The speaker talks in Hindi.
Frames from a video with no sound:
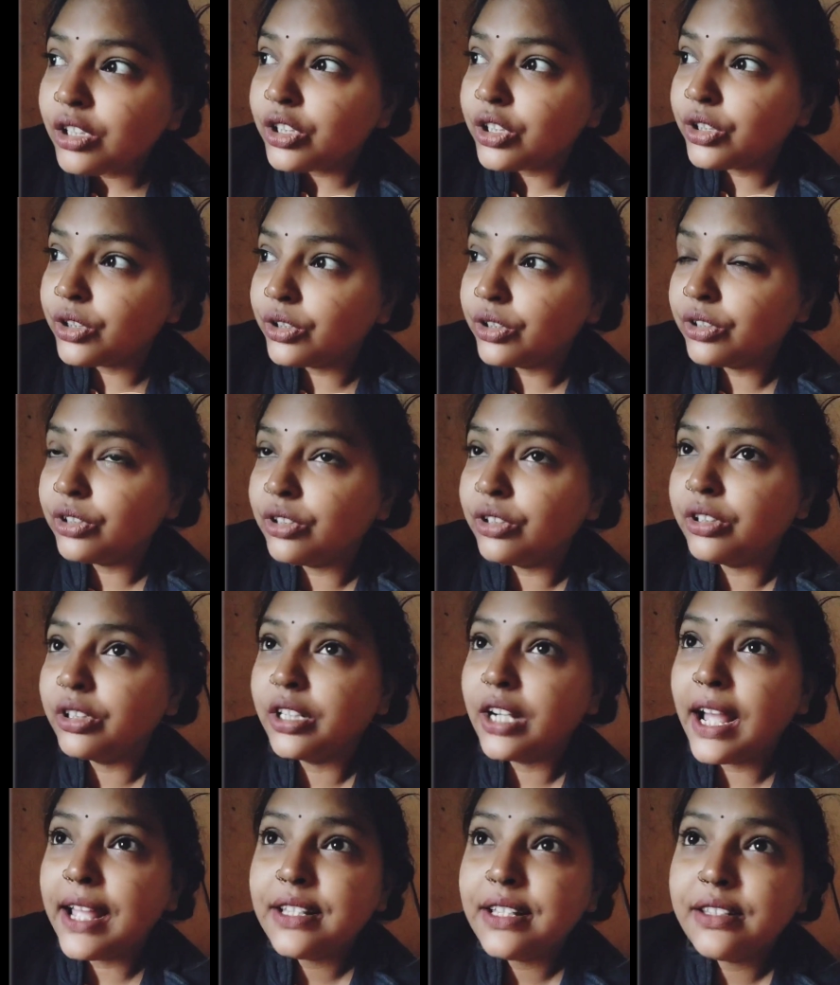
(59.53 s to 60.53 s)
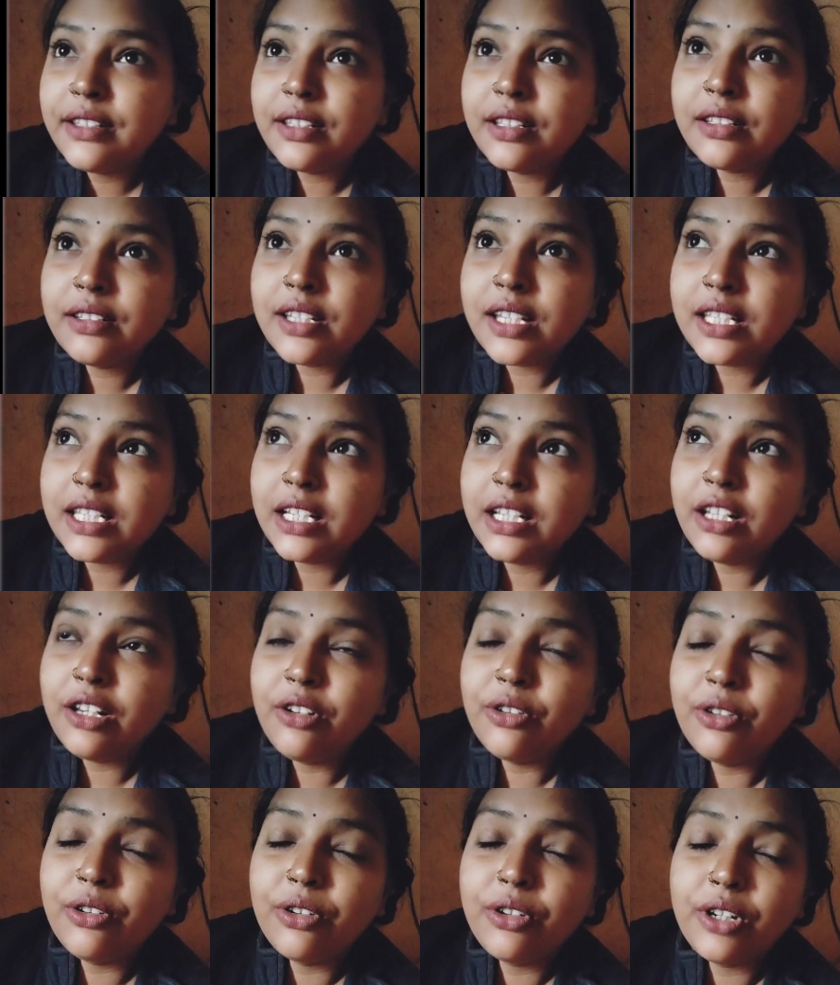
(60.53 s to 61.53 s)
तो गाइस जैसे कि
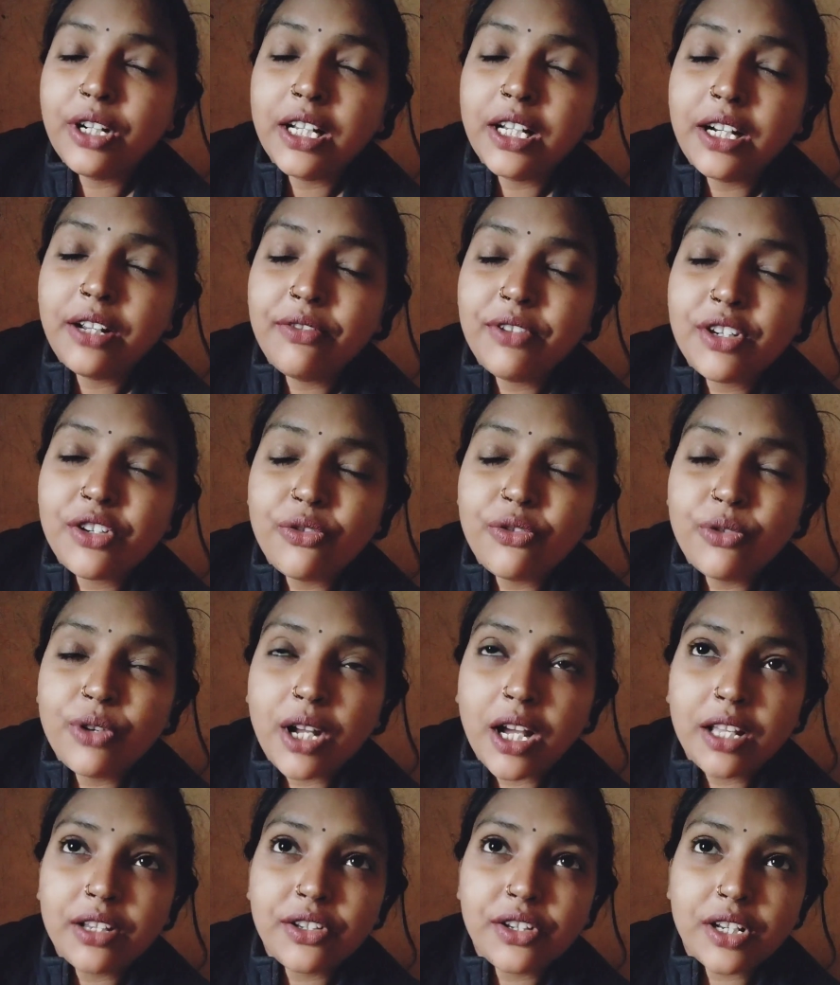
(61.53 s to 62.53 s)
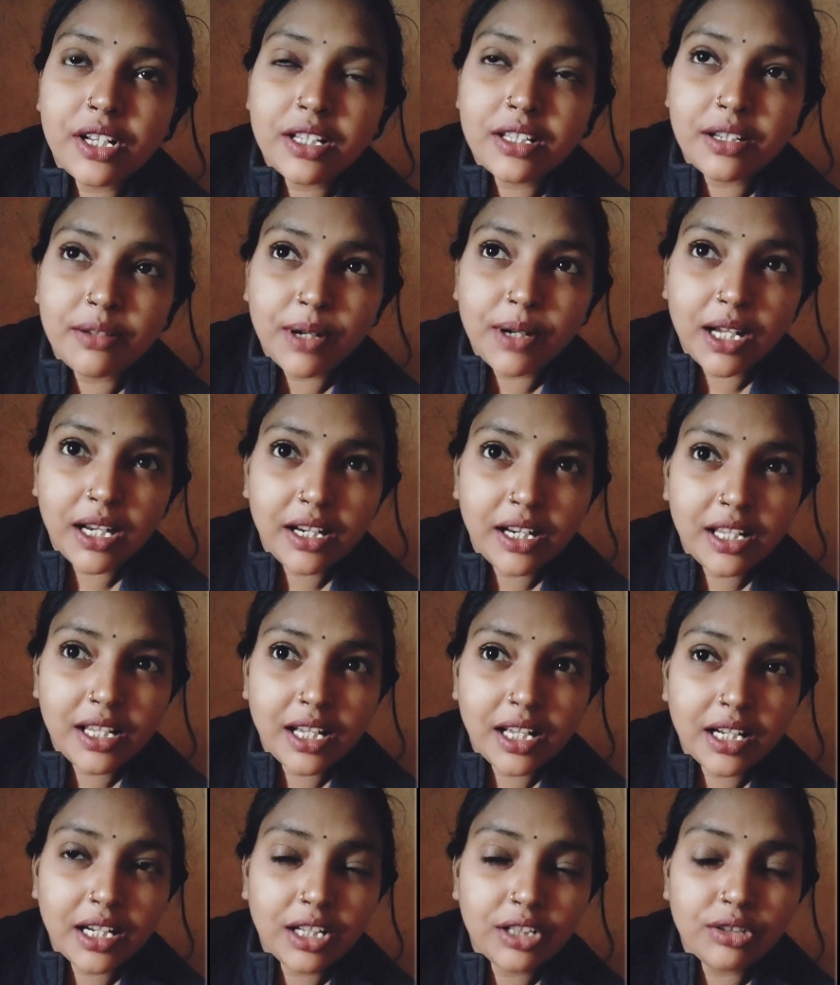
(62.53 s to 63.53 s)
लोगों को लग रहा है विष्णुराज जेल से बाहर नहीं
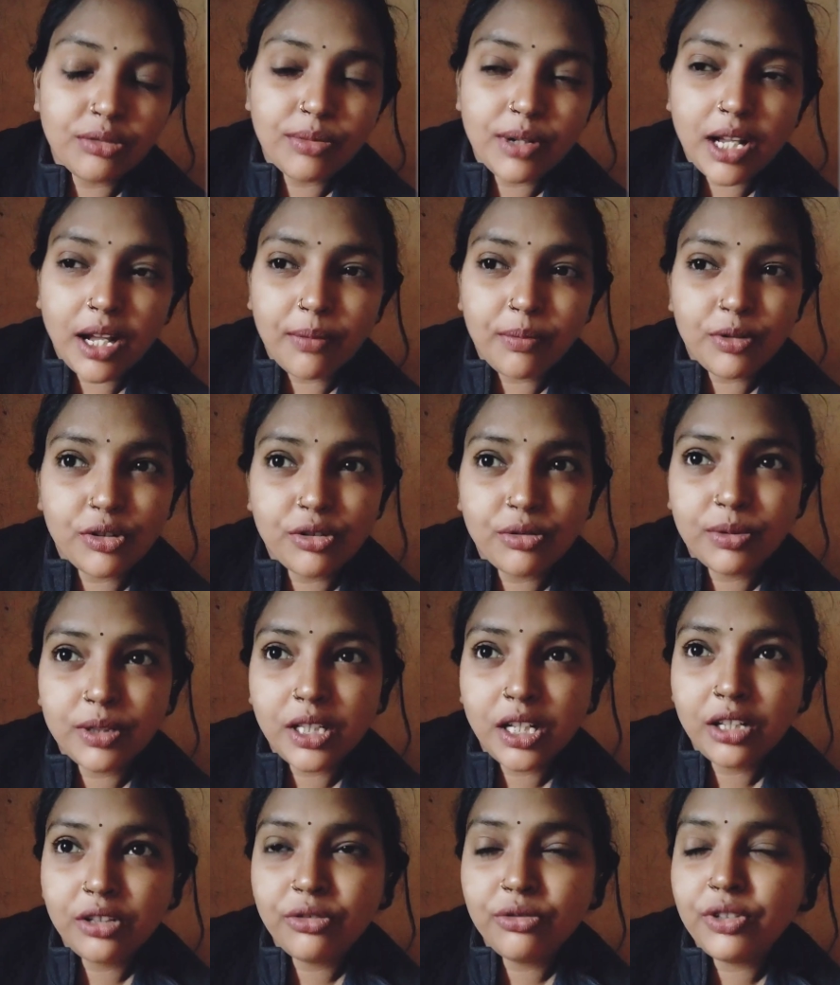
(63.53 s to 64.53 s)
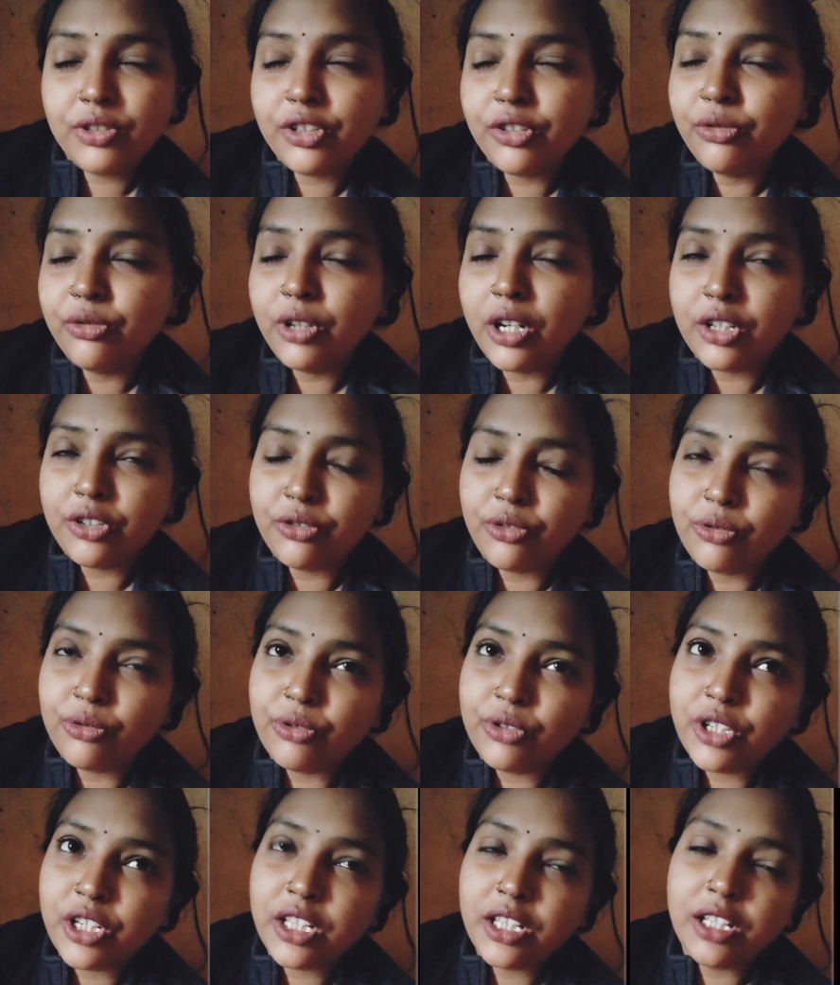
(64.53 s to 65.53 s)
आएगा तो मैं आप को बता दूं विष्णुराज को
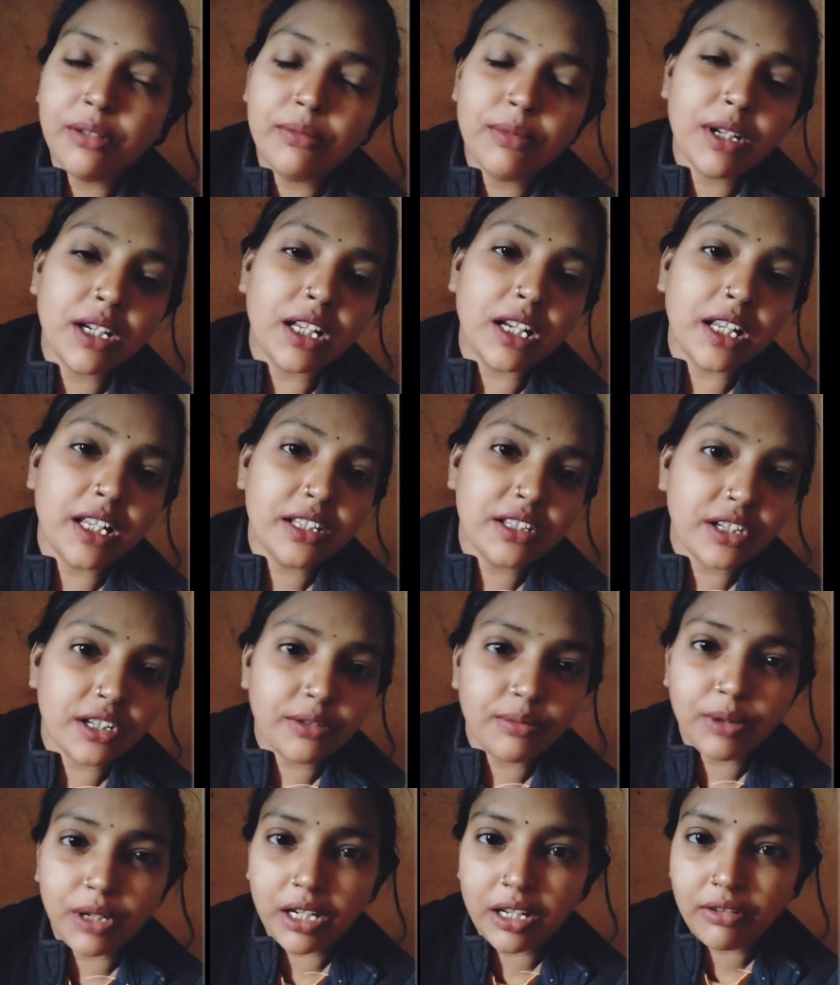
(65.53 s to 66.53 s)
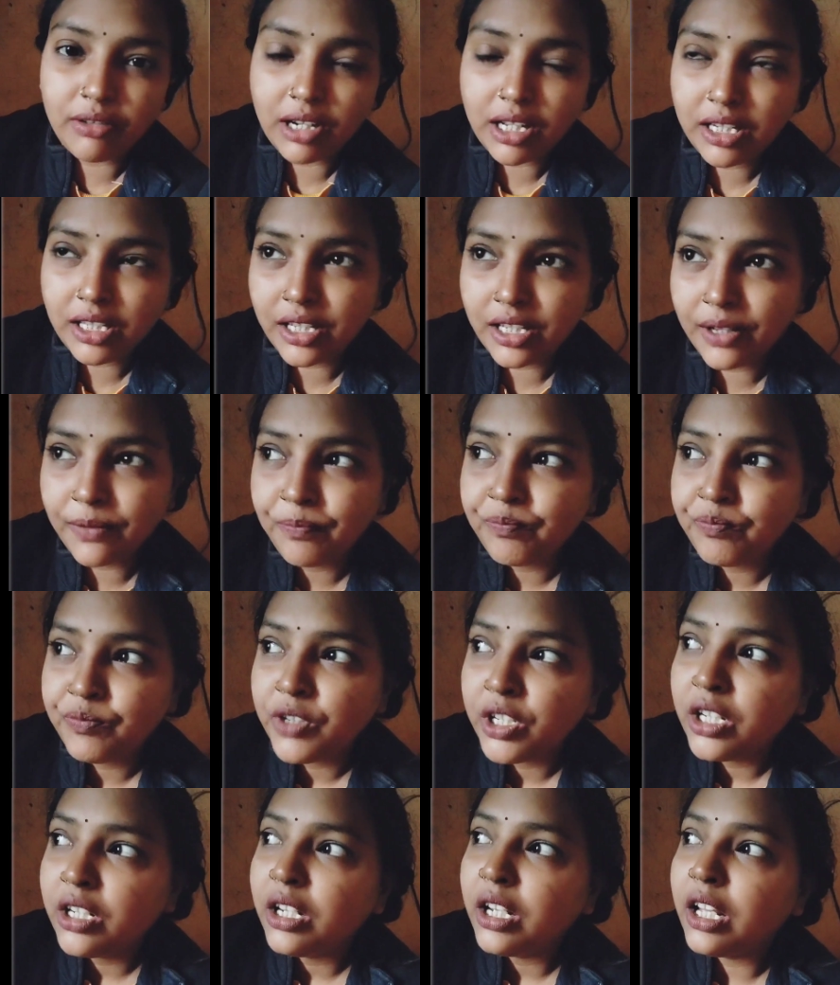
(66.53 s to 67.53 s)
कुछ ही दिन में क्लीन चिट मिलने वाली है
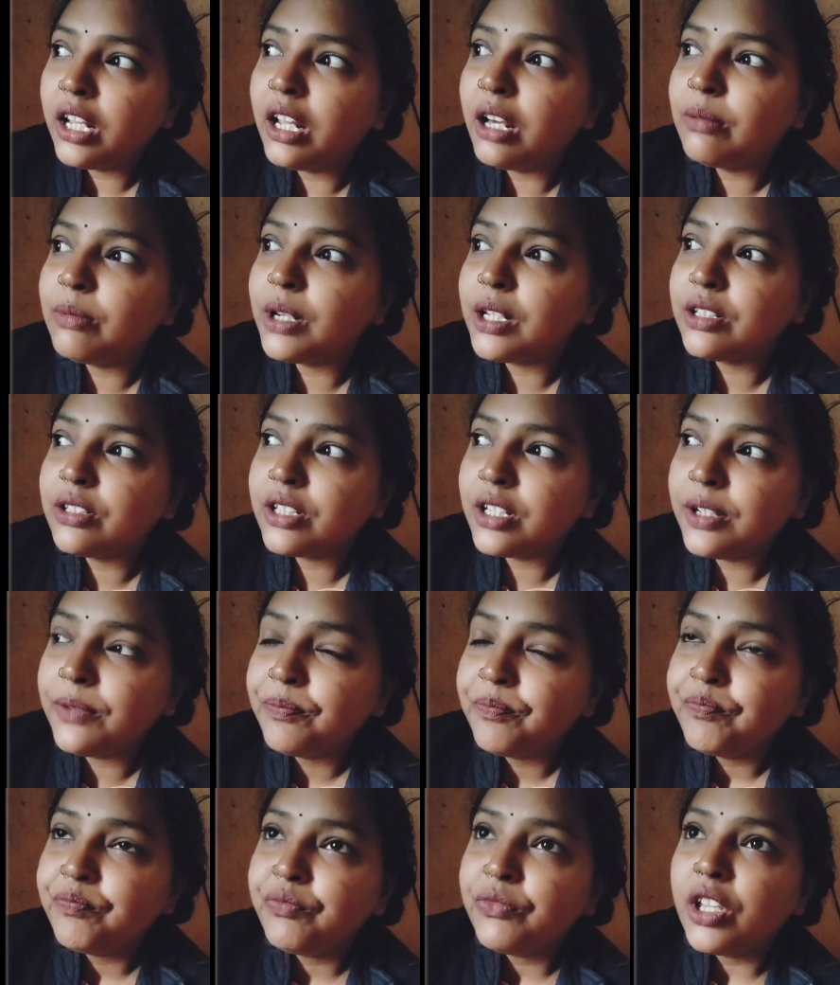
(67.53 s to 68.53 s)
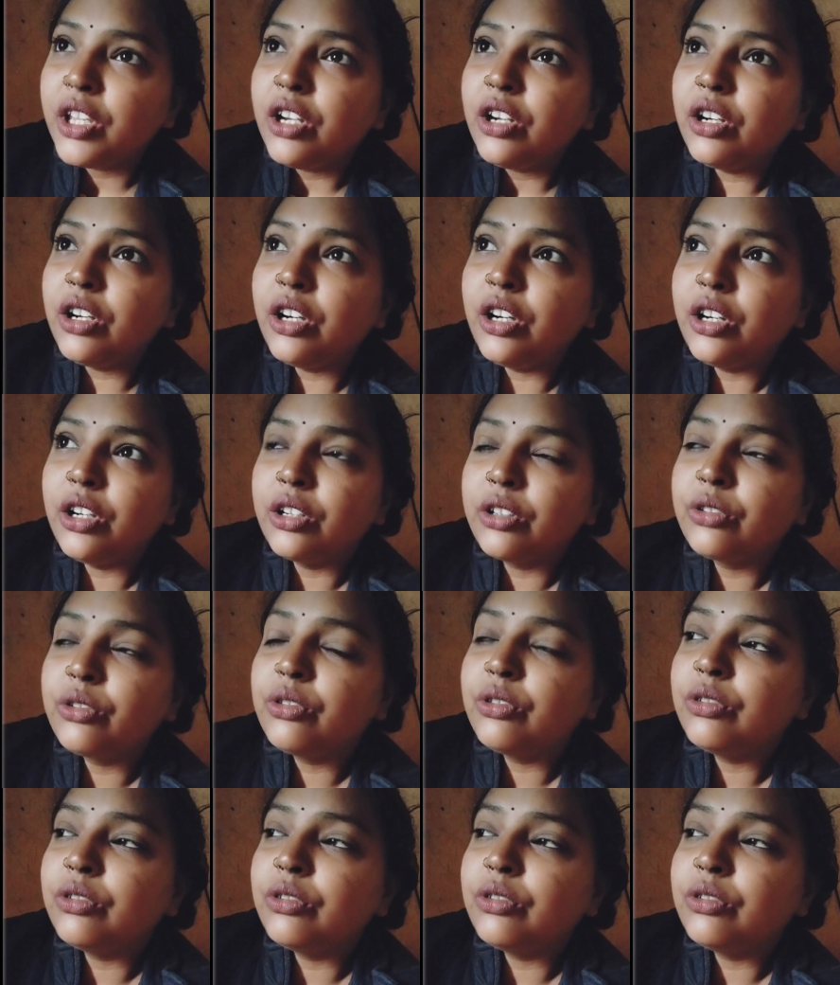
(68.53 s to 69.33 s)
इलाहाबाद से आ,